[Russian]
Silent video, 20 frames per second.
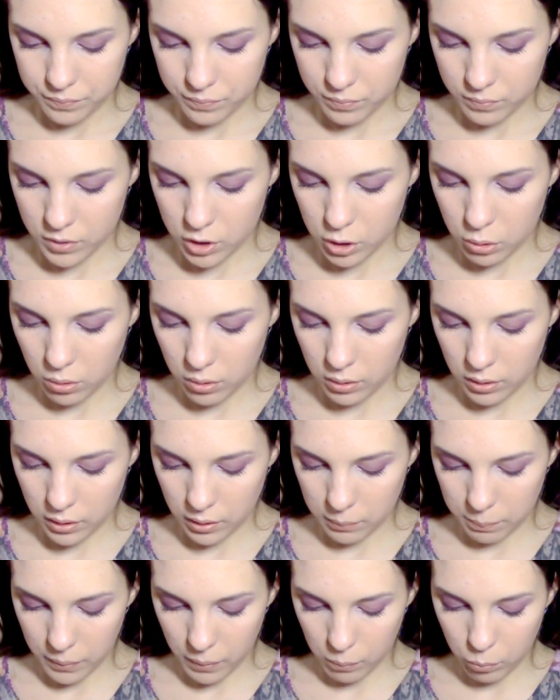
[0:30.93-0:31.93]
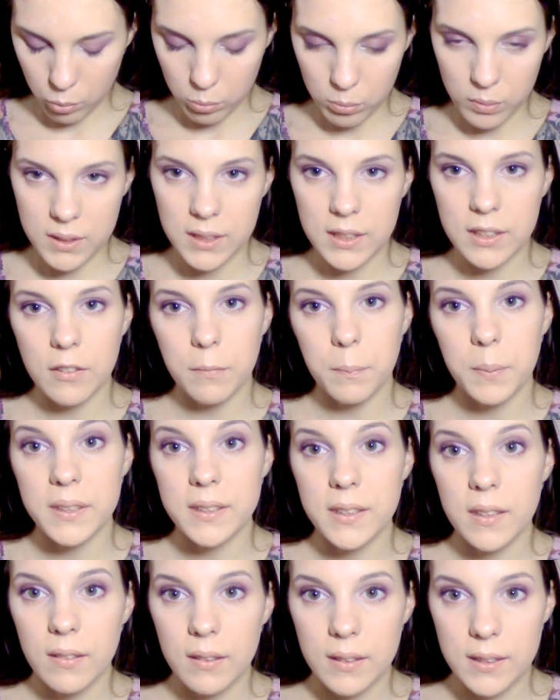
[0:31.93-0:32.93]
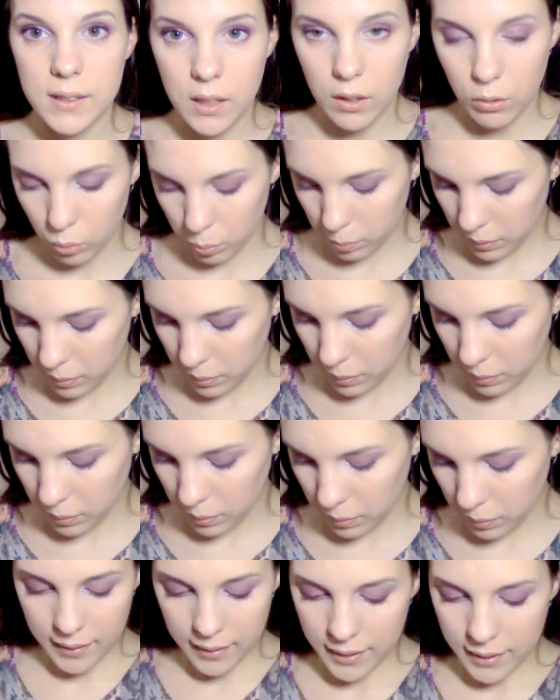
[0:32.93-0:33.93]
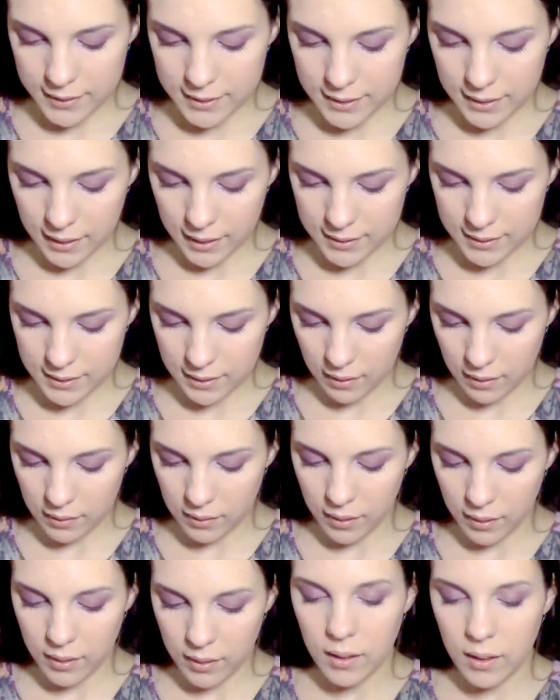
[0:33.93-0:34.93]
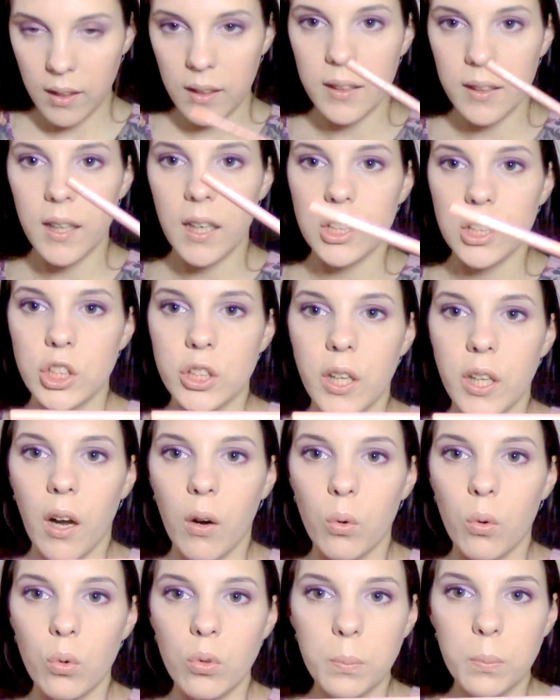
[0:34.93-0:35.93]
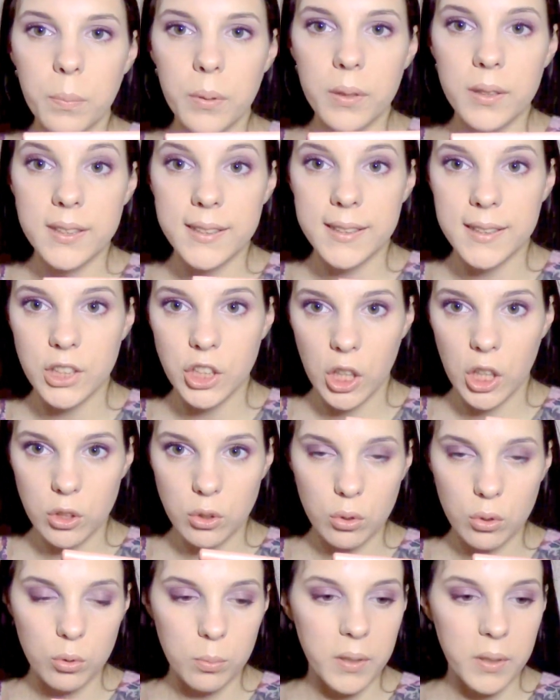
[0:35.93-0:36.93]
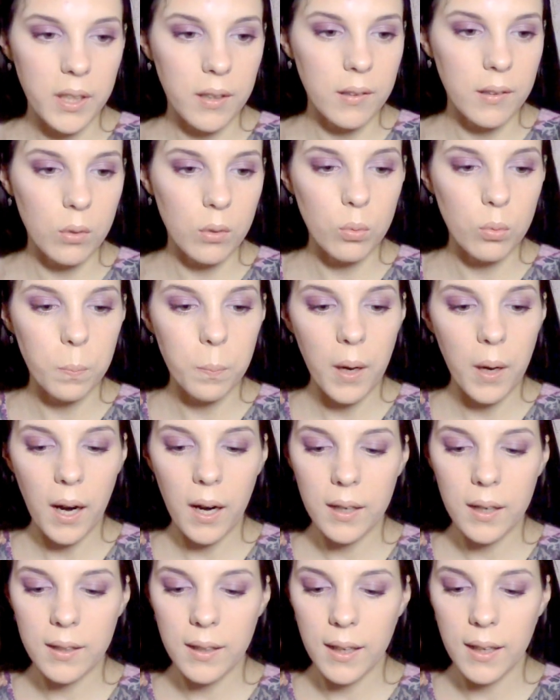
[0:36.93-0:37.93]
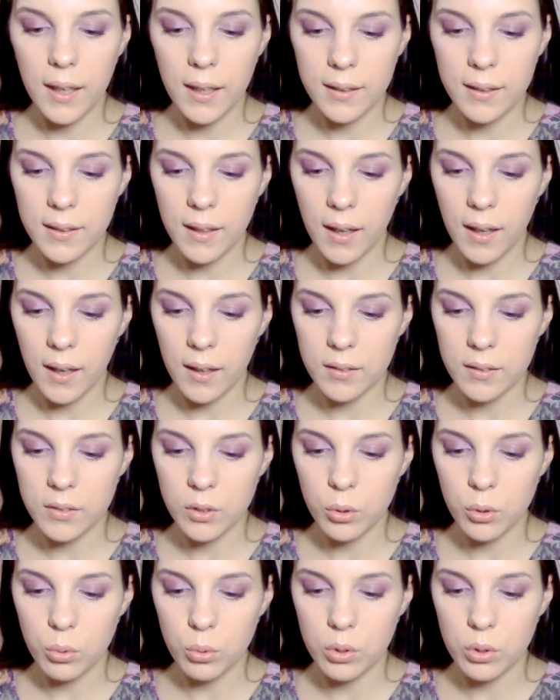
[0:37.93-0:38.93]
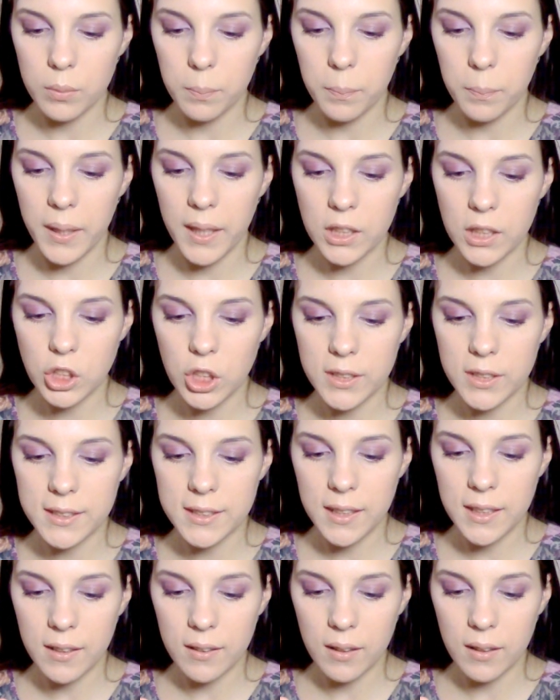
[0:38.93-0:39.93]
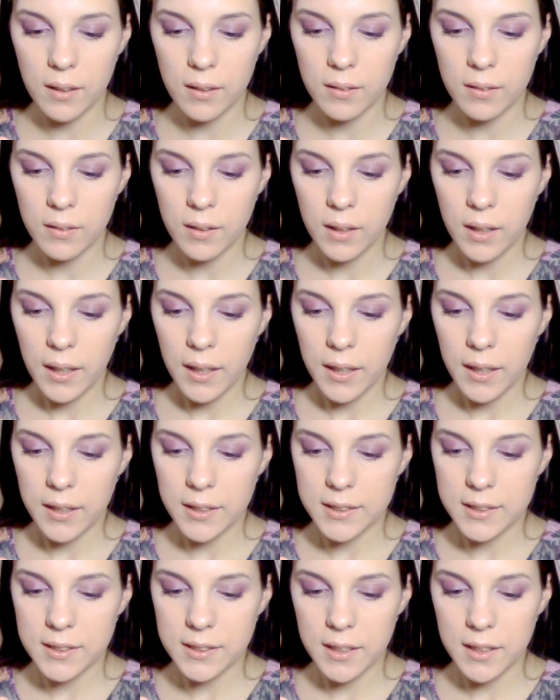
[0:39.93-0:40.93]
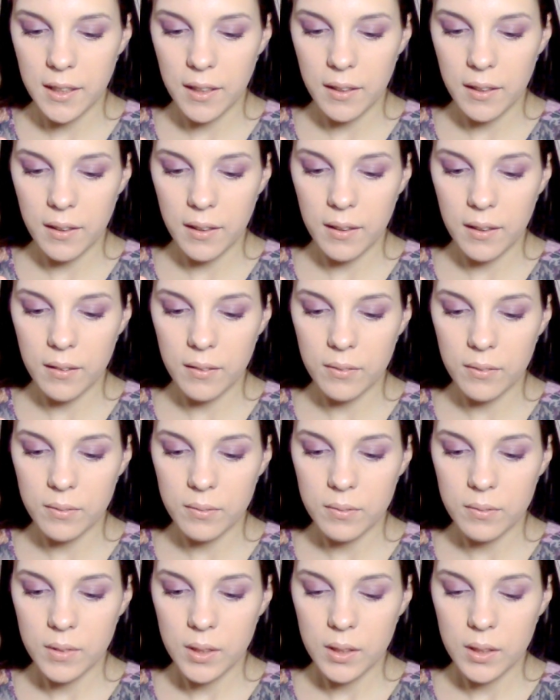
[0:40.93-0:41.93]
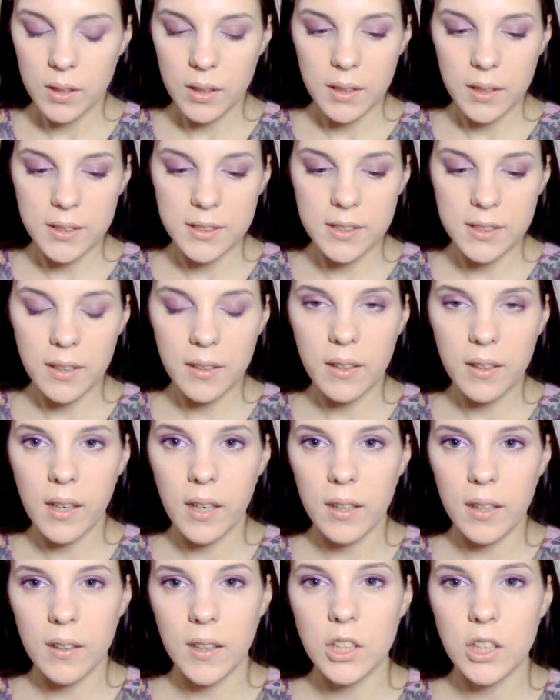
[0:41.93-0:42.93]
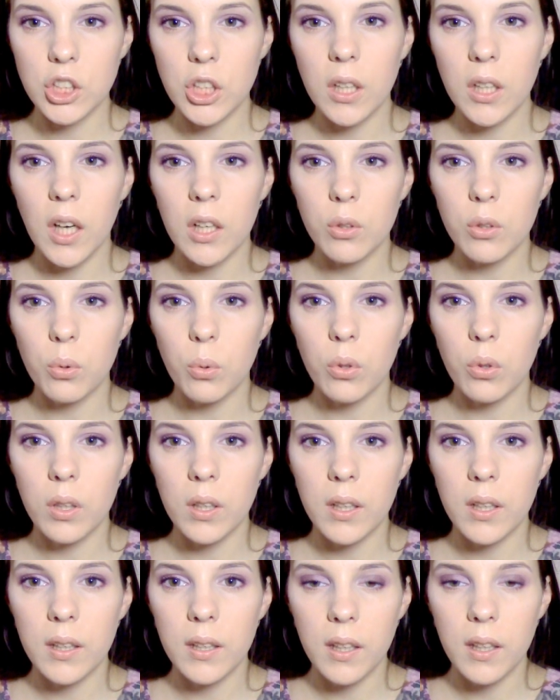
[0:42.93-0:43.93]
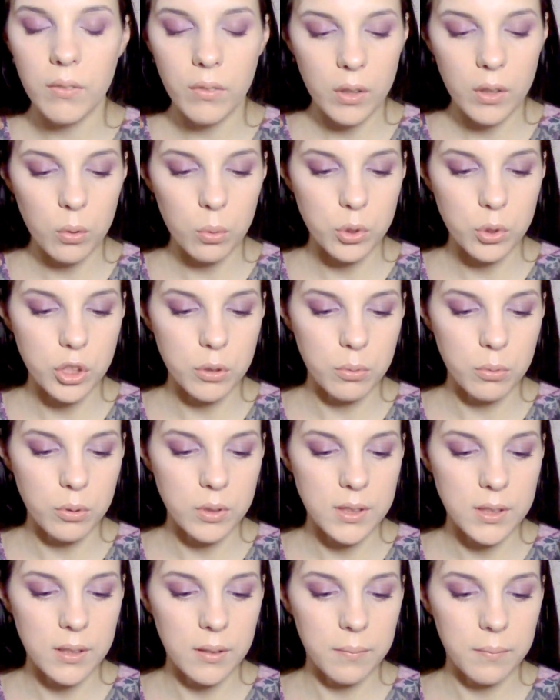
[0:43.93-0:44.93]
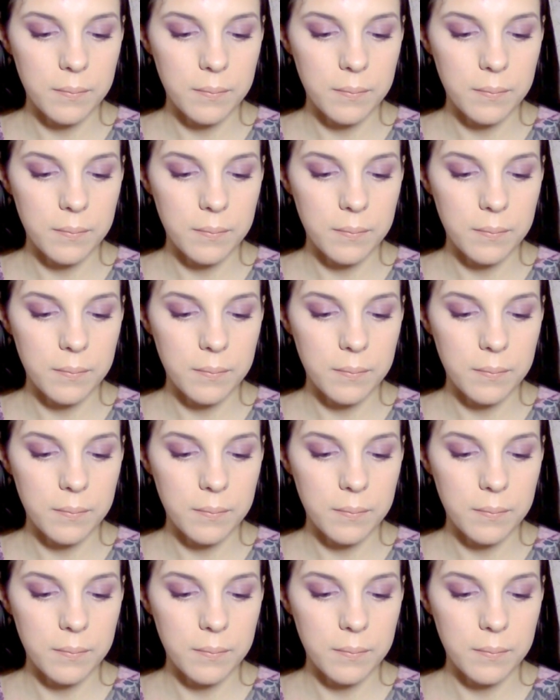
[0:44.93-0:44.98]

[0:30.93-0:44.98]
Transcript: Стоила она, по-моему, где-то в пределах 100 рублей. Я заказала карандаш для губ, сейчас он у меня на губах. Это нюд беж оттенок из серии, из серии карандашей, которые не выкручиваются.